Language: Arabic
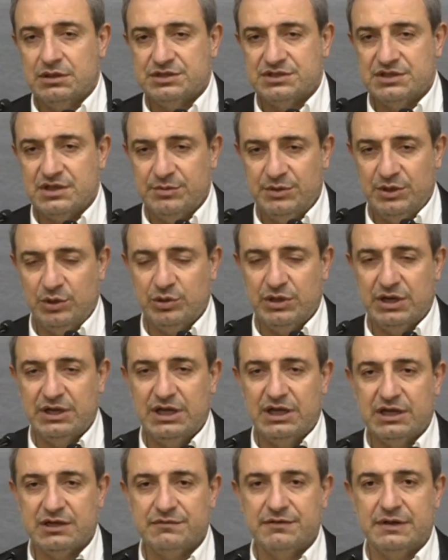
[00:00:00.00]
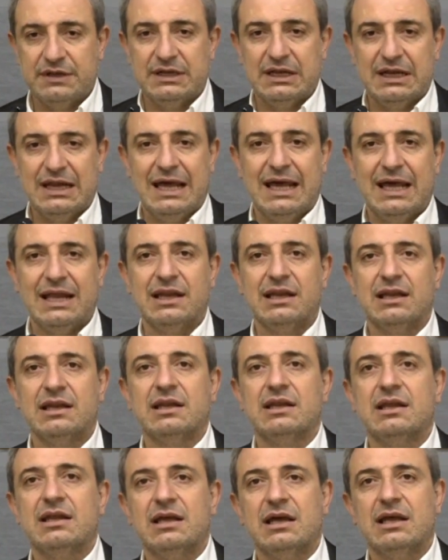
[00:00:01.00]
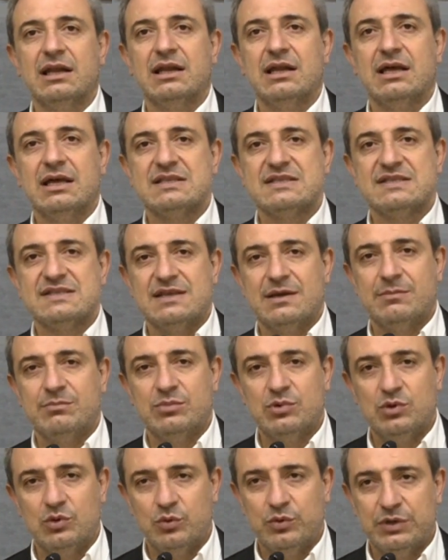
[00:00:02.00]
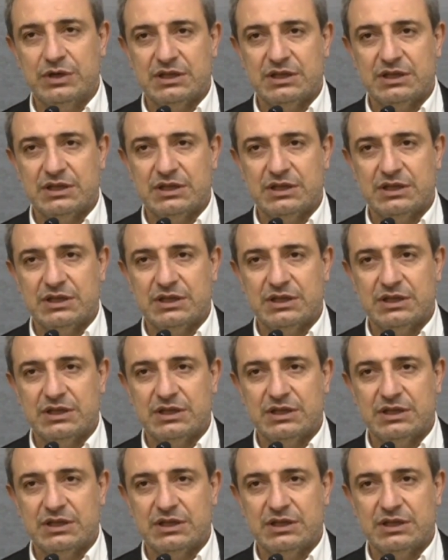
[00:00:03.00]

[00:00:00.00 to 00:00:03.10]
جميعنا نعرف أن الحل الأنسب هو